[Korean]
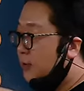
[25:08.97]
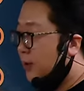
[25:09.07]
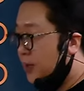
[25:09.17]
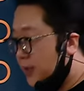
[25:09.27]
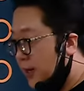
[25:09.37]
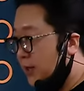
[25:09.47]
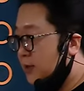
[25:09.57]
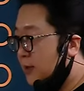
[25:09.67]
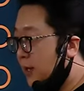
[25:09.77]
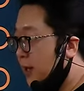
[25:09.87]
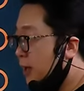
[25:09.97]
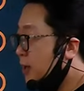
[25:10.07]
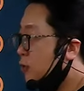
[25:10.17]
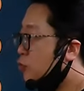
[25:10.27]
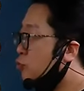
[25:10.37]
관리계획이 있는데
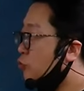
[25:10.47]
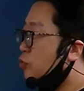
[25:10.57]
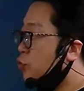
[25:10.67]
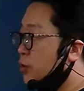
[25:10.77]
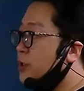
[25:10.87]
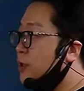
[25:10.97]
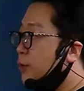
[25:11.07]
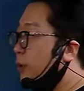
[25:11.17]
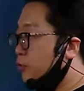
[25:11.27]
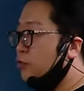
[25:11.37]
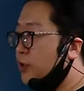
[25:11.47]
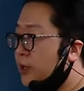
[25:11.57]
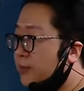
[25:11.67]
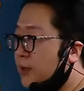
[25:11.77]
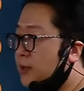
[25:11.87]
군도 도시인데 왜
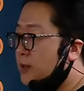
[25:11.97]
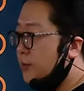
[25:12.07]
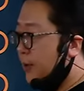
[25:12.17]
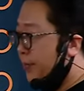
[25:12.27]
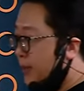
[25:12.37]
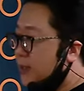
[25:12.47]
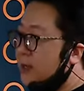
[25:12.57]
군이란 말을 왜 빼냐